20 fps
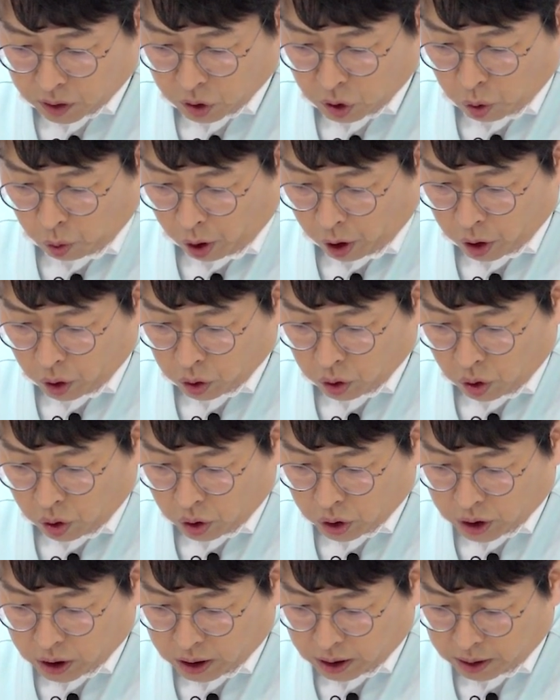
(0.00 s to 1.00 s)
좀 어려웠던
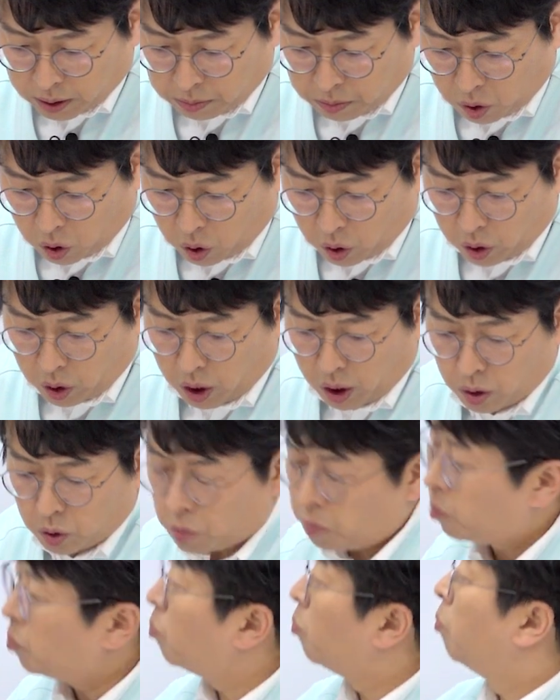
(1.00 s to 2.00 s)
건지 뭐 이렇게 좀